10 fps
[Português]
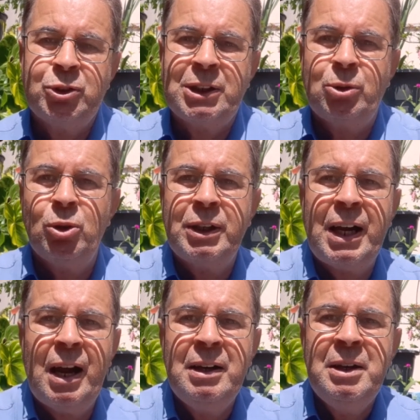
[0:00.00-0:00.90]
você
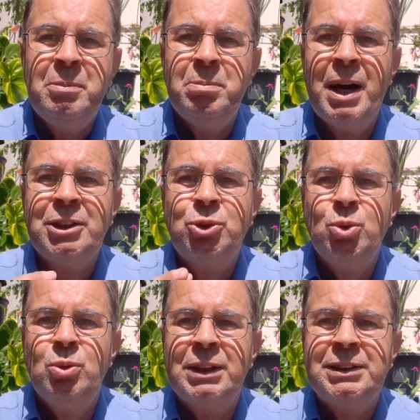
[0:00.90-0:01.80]
colocar, mais
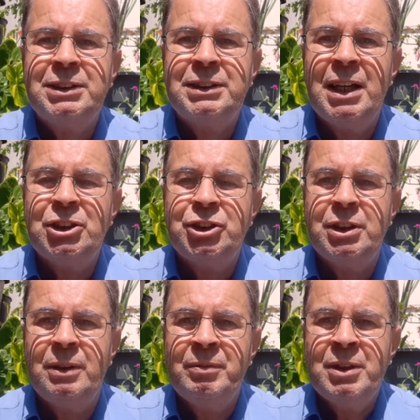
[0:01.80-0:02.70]
o
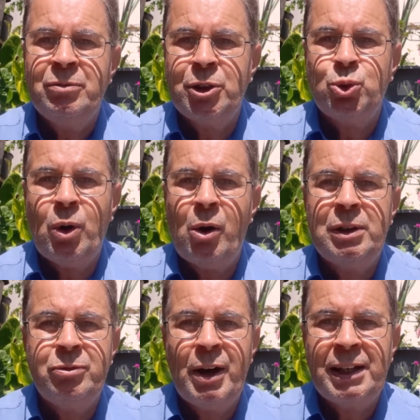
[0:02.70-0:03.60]
assistente virtual
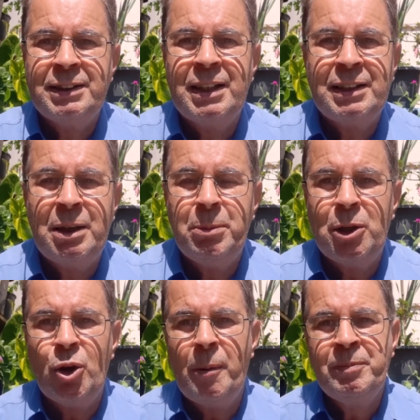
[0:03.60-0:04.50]
ele vai entender
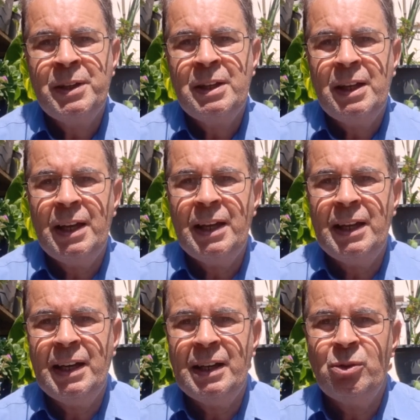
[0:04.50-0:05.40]
melhor
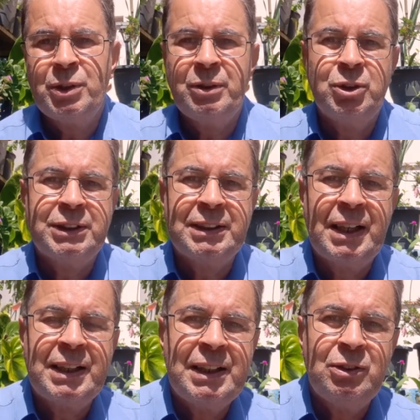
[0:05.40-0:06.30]
é, o que você
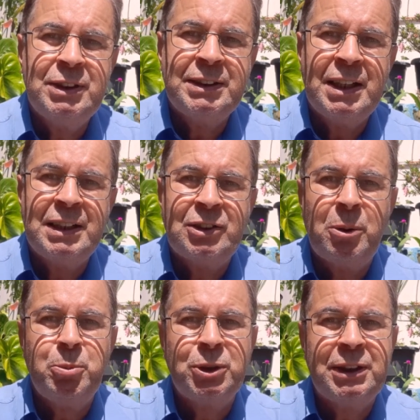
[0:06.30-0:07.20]
está querendo dizer. Então
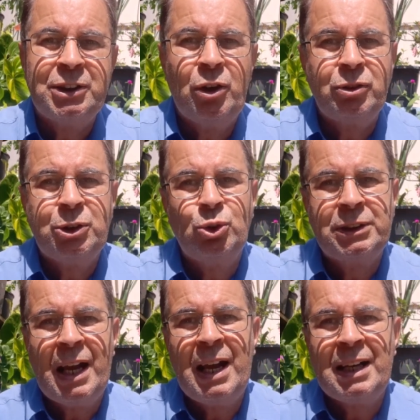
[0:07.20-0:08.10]
é importante agora você
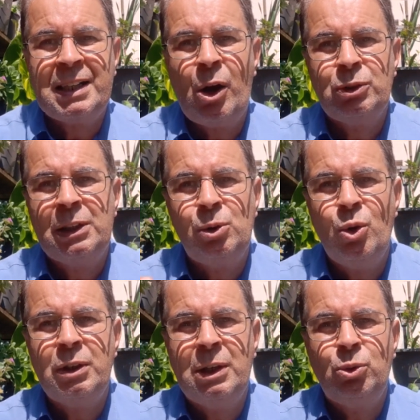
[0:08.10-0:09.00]
usar a cauda
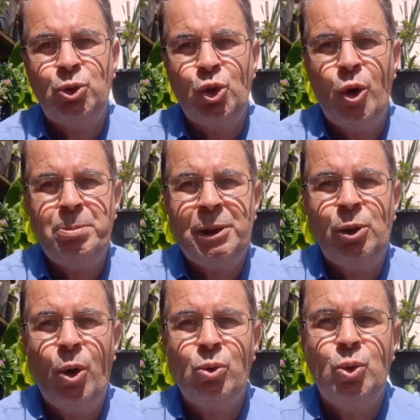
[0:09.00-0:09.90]
longa, o nome
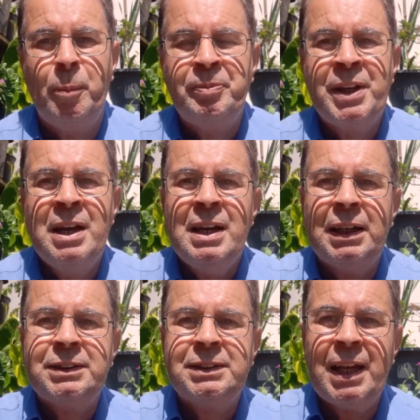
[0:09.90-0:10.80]
longo,
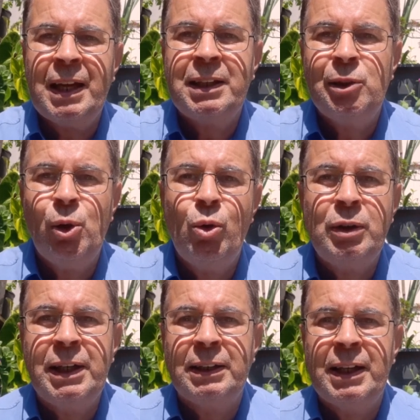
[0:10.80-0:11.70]
as tags
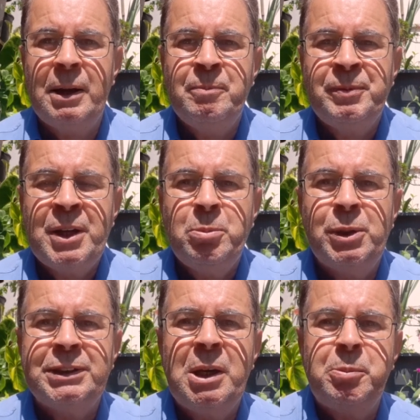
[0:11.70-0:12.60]
longa, né?
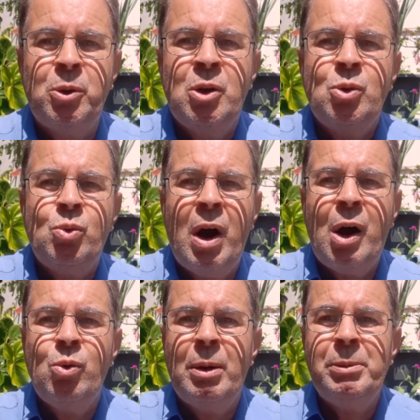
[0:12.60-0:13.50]
Por exemplo,
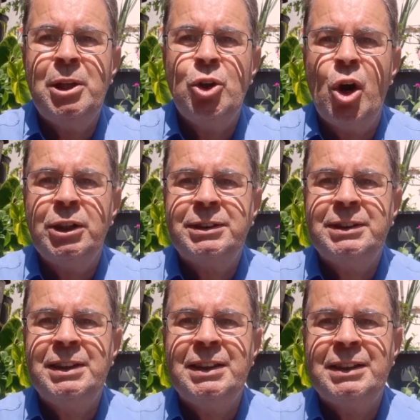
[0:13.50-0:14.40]
qual a melhor
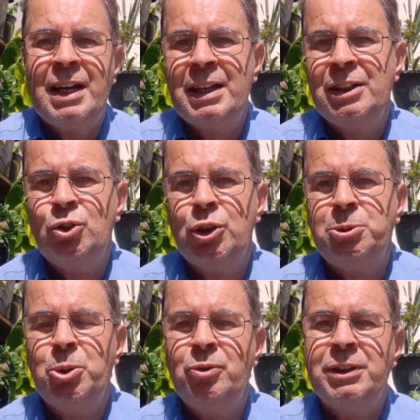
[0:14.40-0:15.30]
tinta em
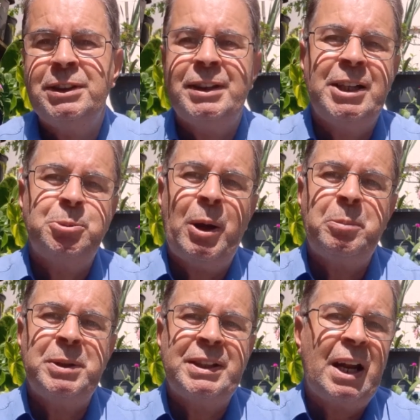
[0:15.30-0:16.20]
2023 para
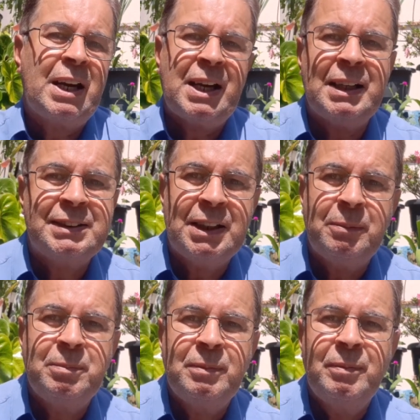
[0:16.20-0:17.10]
pintar a casa?
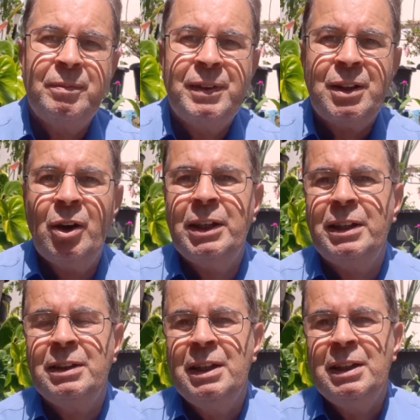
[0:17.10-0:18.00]
Olha
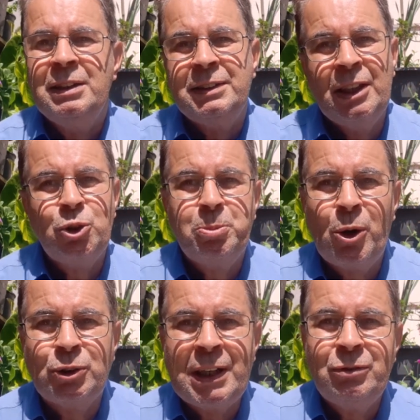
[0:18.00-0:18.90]
aí dando
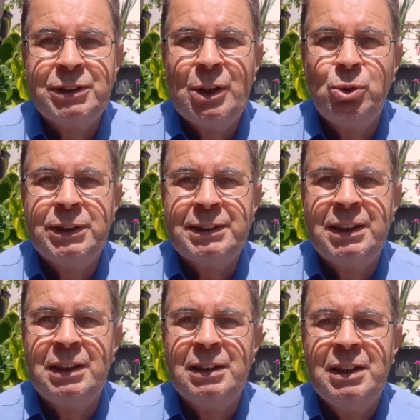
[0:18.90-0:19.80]
para usar, você usa
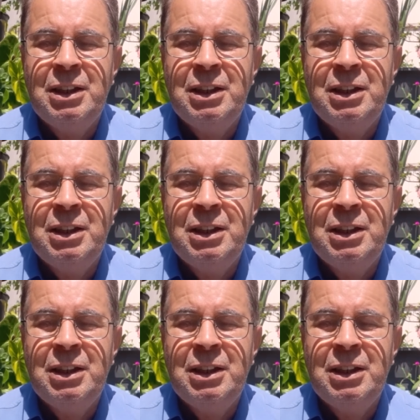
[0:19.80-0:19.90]
sim.